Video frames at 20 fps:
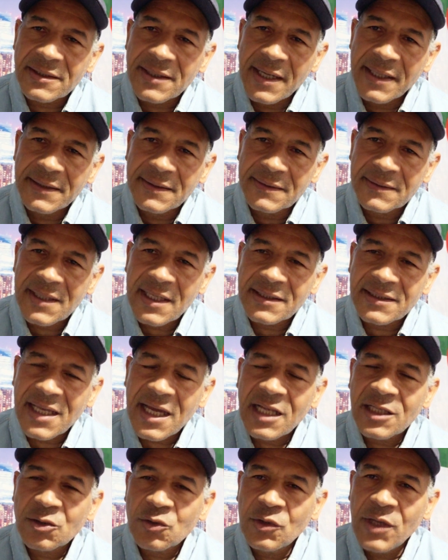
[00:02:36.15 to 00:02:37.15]
يعني
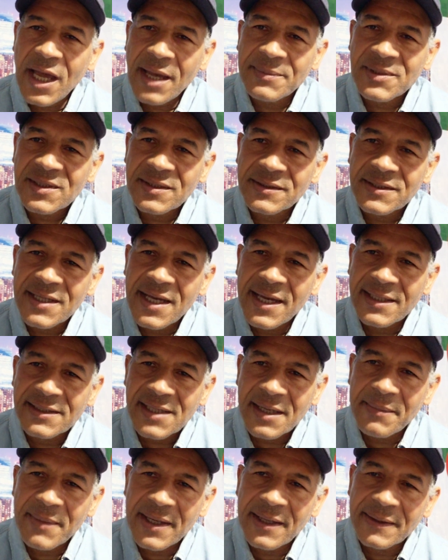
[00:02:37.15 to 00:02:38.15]
دخلتو الحبس انت
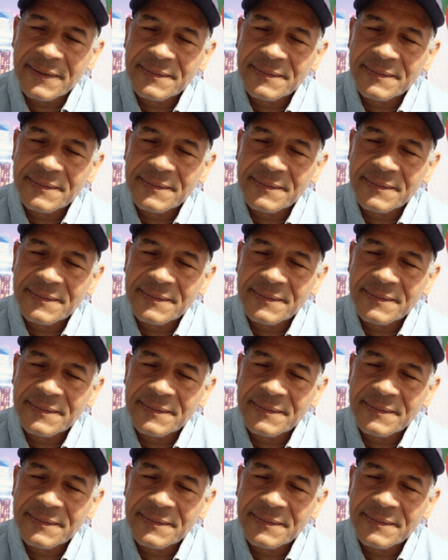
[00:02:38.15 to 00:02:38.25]
زعما